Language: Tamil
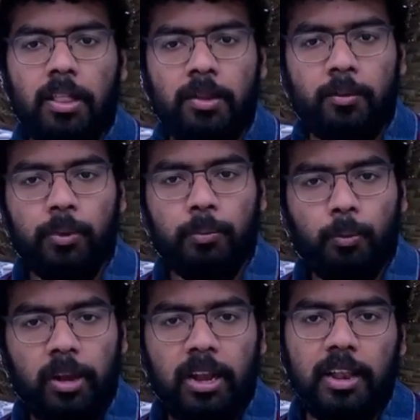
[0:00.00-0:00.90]
அந்த ஒரு
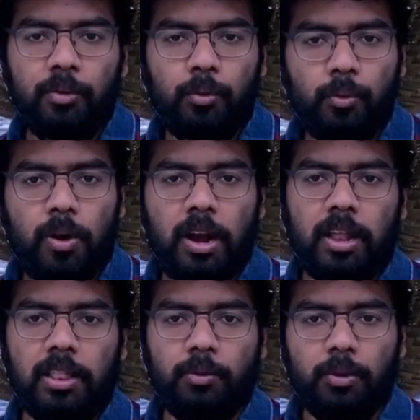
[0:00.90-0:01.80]
புள்ளியிலேருந்து
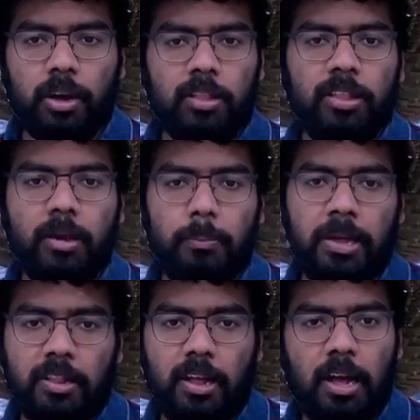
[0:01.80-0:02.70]
உருவான அந்த ஒரு கருத்துக்கு
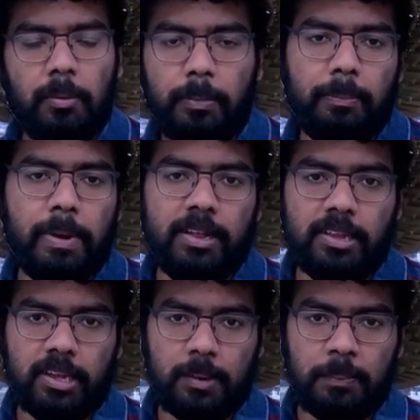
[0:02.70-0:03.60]
பேர் தான் பிக்
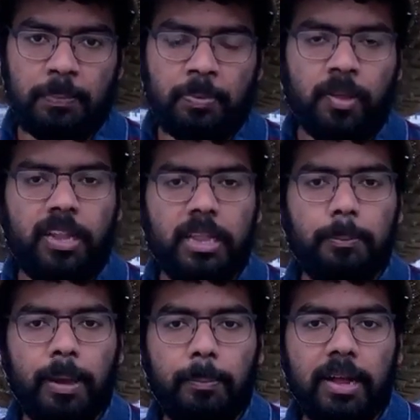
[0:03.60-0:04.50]
பேங் தியரி
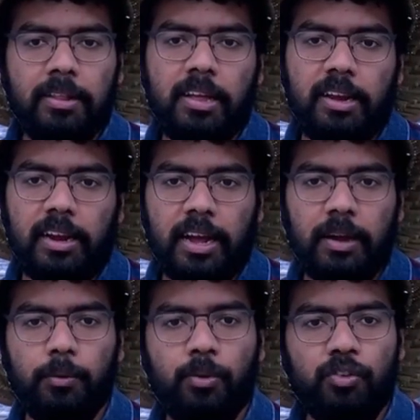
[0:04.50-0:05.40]
இந்த பிக் பேங் தியரியில்
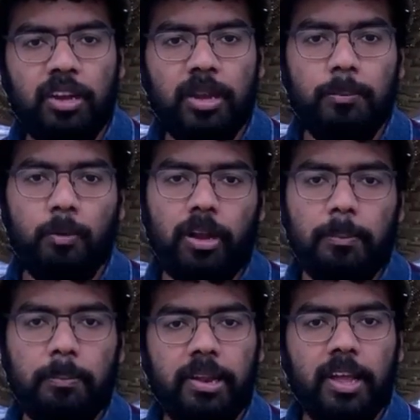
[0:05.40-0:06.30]
ஒரு சின்ன
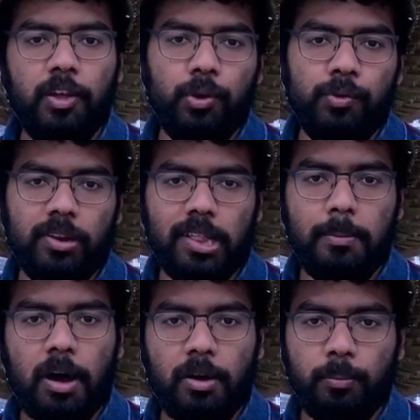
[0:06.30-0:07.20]
புள்ளி பெரிய யூனிவர்ஸ்
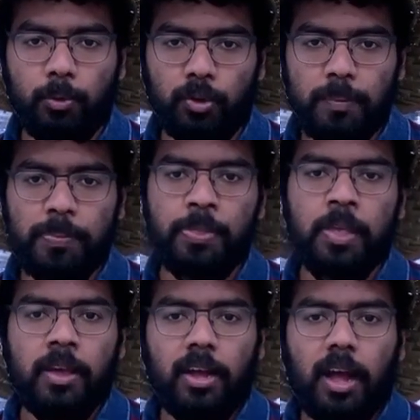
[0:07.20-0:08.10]
தான் மாறும்போது
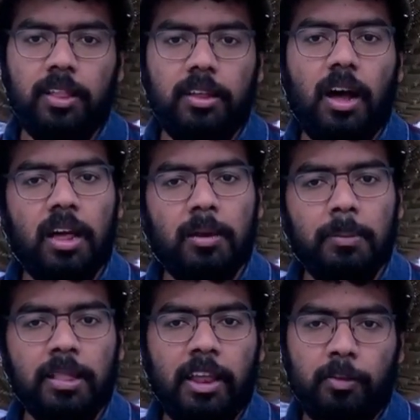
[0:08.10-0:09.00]
அது
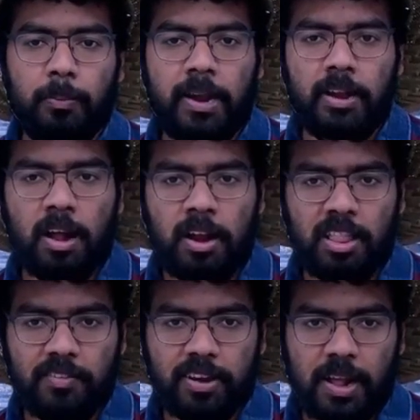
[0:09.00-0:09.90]
ஆரம்பத்தில் எக்ஸ்பேண்ட்
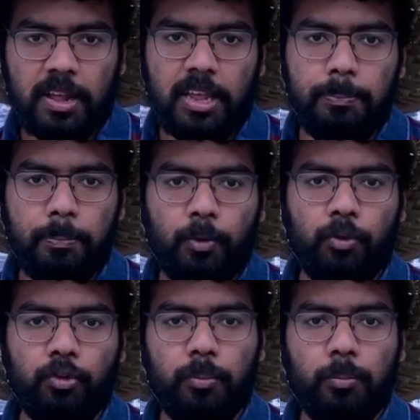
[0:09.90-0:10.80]
ஆனதை விட இப்போ
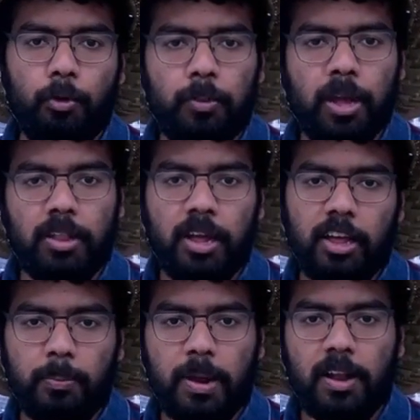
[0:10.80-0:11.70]
கொஞ்சம் பொறுமையாக
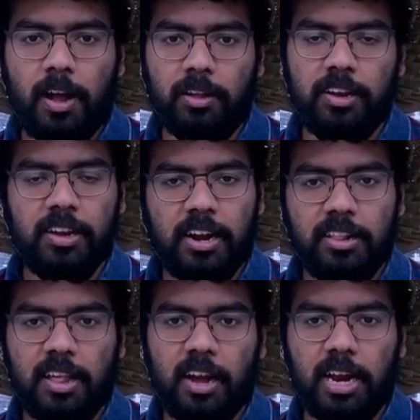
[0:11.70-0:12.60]
தான் எக்ஸ்பேண்ட் ஆகுதுன்னு
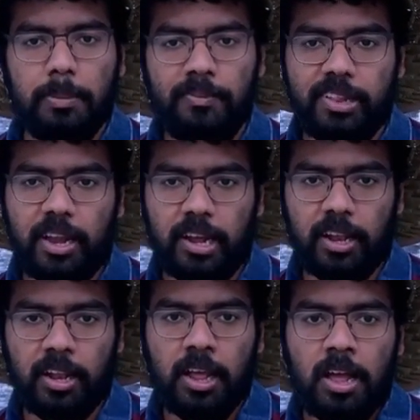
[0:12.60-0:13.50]
நினச்சாங்க நம்ம
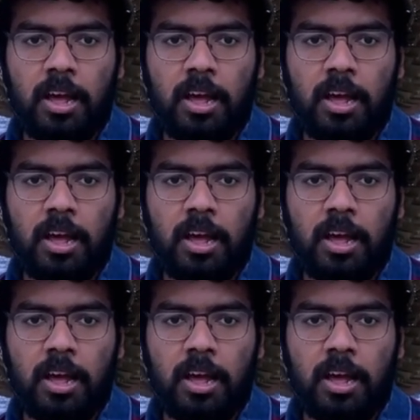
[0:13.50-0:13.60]
விஞ்ஞானிகள்